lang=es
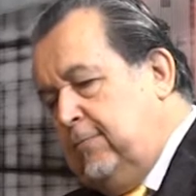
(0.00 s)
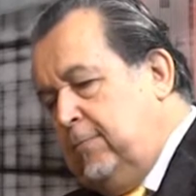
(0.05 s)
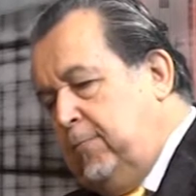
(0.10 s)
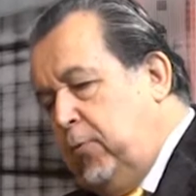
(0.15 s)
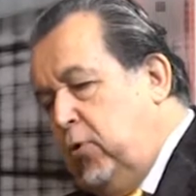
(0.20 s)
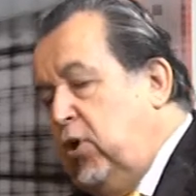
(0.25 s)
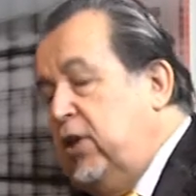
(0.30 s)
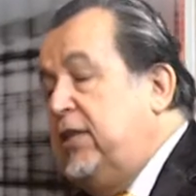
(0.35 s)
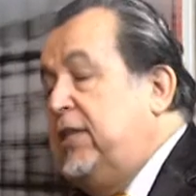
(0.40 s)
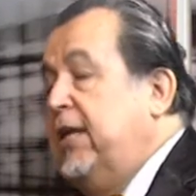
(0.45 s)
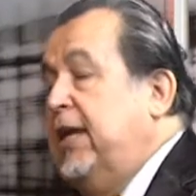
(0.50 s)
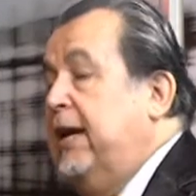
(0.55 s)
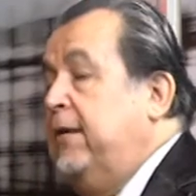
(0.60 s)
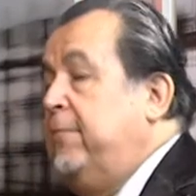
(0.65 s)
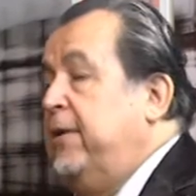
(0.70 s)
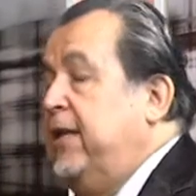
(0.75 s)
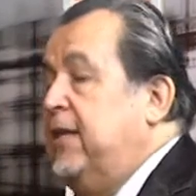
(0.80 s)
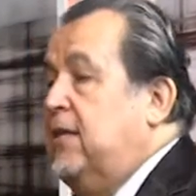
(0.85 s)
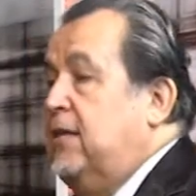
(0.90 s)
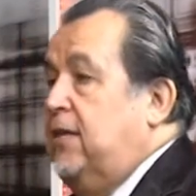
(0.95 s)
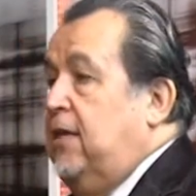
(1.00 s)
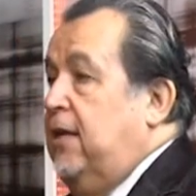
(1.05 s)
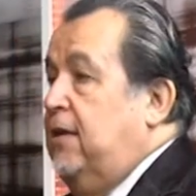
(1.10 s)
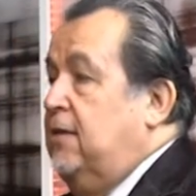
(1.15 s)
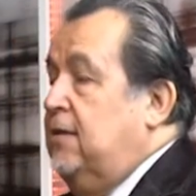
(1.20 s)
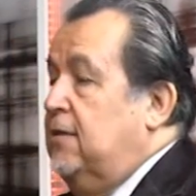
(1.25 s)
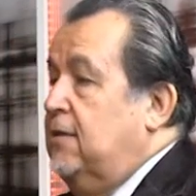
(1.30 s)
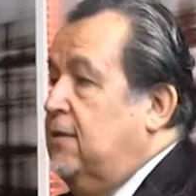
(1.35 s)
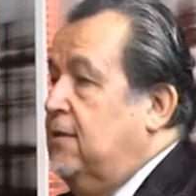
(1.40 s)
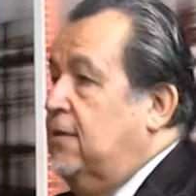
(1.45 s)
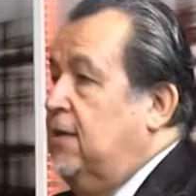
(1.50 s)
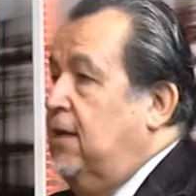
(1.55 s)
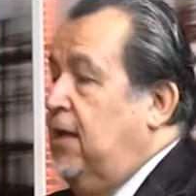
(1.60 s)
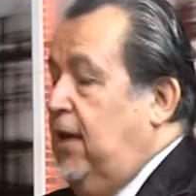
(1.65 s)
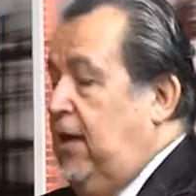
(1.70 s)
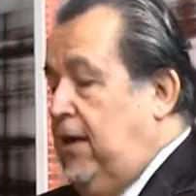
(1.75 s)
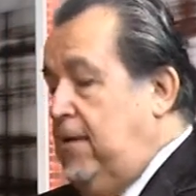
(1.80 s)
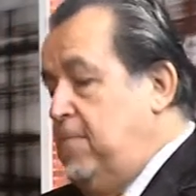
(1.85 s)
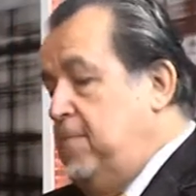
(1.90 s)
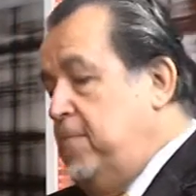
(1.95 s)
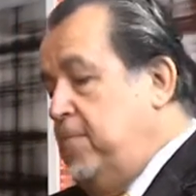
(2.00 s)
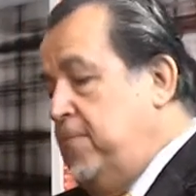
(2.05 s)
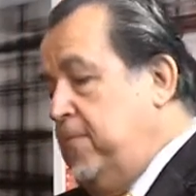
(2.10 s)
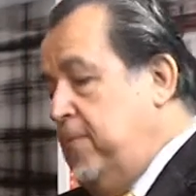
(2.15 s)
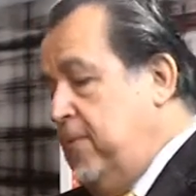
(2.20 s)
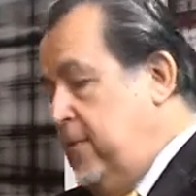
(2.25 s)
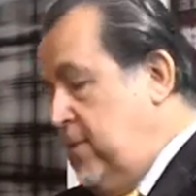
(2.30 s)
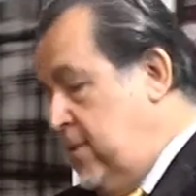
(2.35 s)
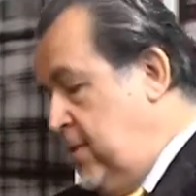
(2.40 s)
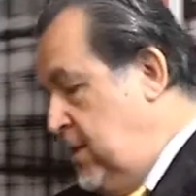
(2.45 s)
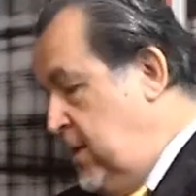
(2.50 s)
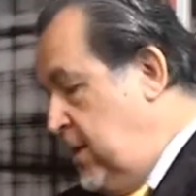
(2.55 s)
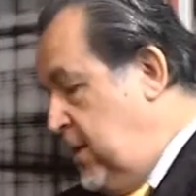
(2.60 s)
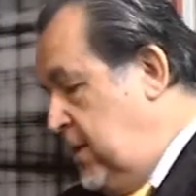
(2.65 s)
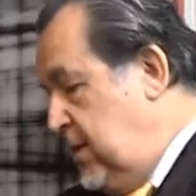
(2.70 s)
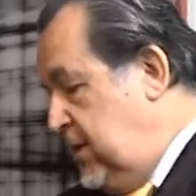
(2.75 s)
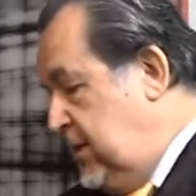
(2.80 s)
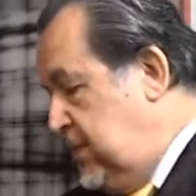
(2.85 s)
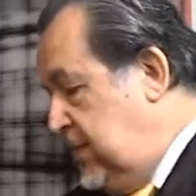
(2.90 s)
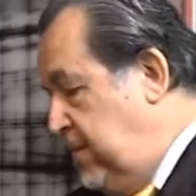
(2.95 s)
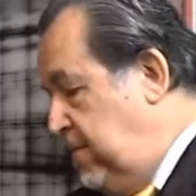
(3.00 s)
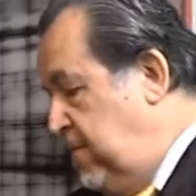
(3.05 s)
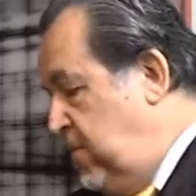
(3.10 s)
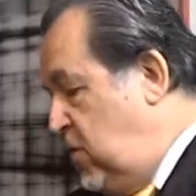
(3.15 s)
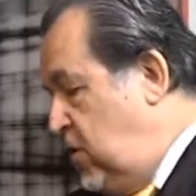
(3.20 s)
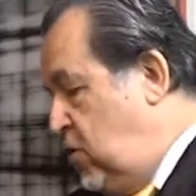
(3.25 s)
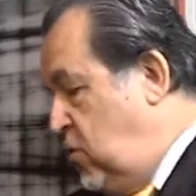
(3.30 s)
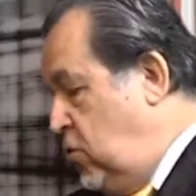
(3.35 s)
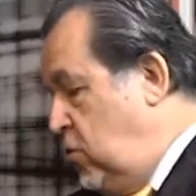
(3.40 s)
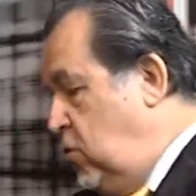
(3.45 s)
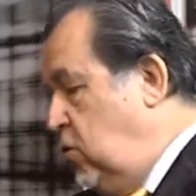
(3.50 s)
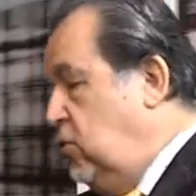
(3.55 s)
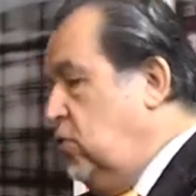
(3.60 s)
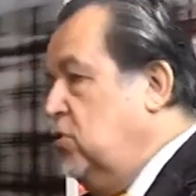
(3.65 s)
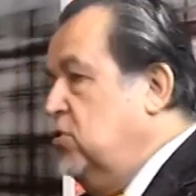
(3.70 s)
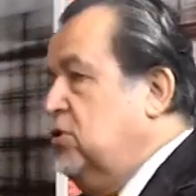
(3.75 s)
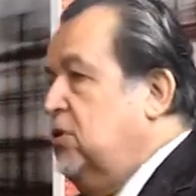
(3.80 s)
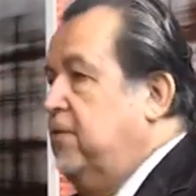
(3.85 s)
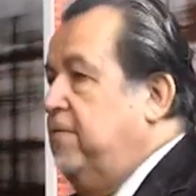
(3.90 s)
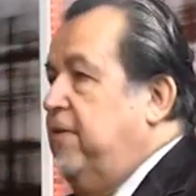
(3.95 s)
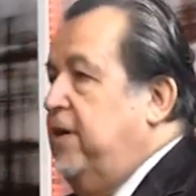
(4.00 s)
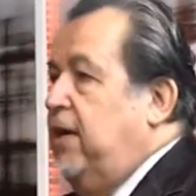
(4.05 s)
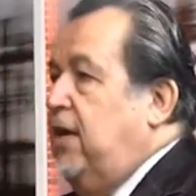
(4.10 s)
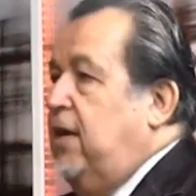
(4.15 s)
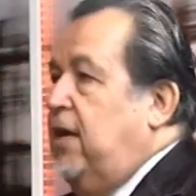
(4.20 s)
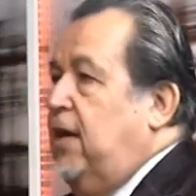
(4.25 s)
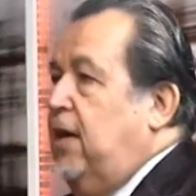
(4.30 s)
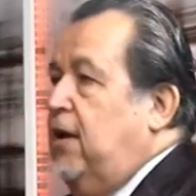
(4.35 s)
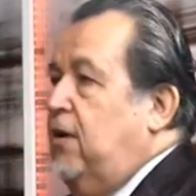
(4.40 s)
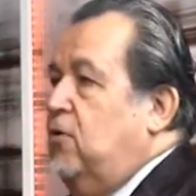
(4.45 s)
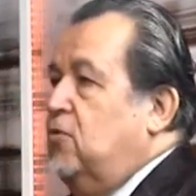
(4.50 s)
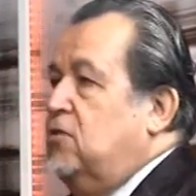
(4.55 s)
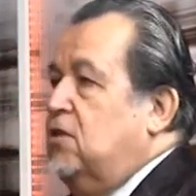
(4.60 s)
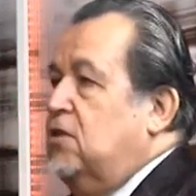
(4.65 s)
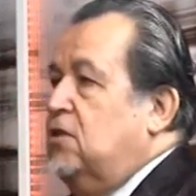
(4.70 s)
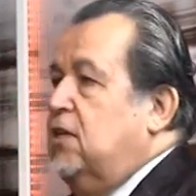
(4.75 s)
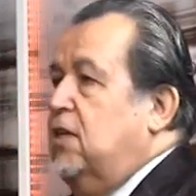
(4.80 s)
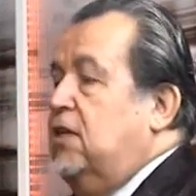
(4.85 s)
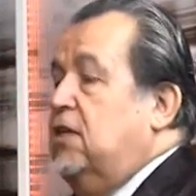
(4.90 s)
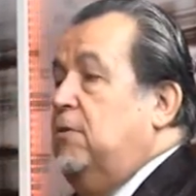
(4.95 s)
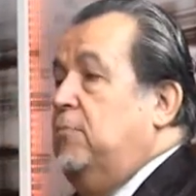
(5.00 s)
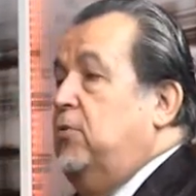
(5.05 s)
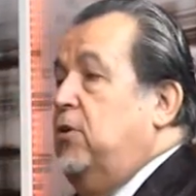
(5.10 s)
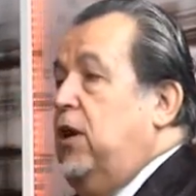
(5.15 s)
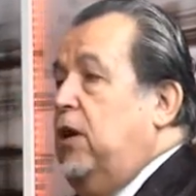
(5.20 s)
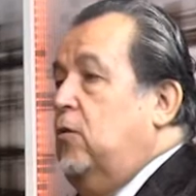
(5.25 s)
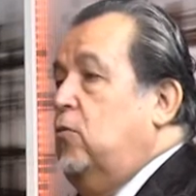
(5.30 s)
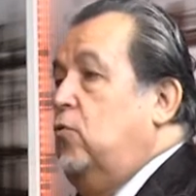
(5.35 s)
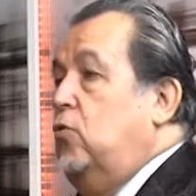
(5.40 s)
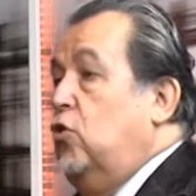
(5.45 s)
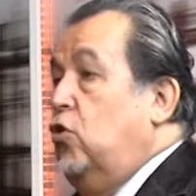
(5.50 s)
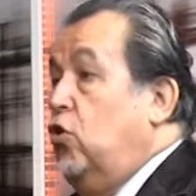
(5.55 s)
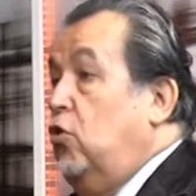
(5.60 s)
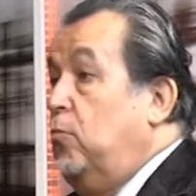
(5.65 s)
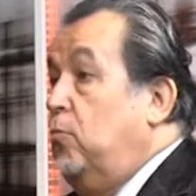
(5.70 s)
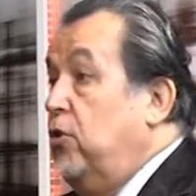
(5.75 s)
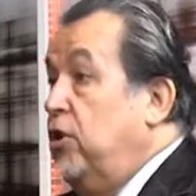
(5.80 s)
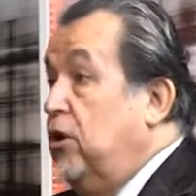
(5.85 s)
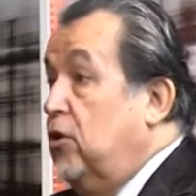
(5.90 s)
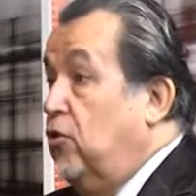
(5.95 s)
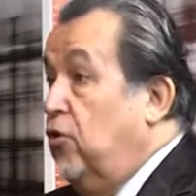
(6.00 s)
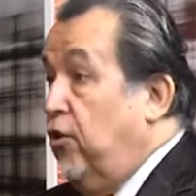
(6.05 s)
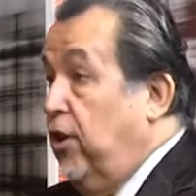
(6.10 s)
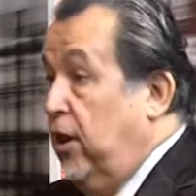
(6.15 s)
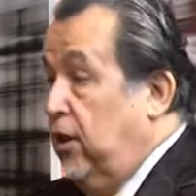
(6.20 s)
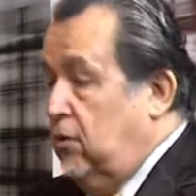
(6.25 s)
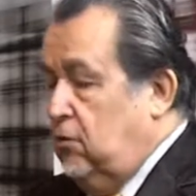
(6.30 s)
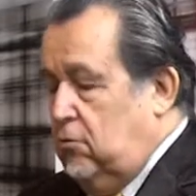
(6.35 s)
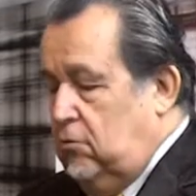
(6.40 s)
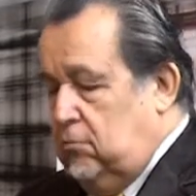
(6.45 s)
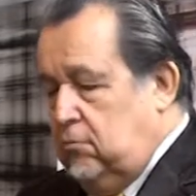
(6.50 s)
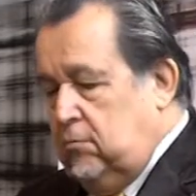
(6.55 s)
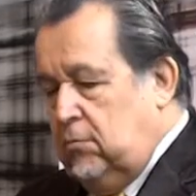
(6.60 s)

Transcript: políticamente eh, se vio o se veía o se siente por algunos como incorrecto